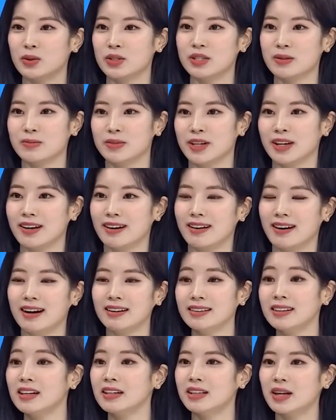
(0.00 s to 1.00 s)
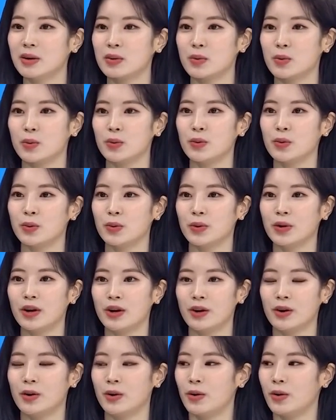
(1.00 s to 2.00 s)
요즘 이게 핫하다고
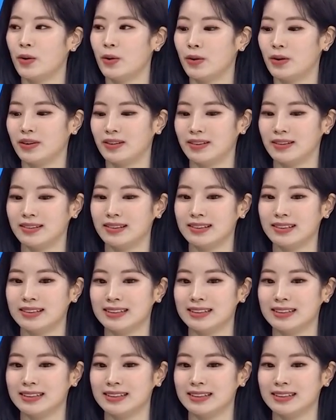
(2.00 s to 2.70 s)
어,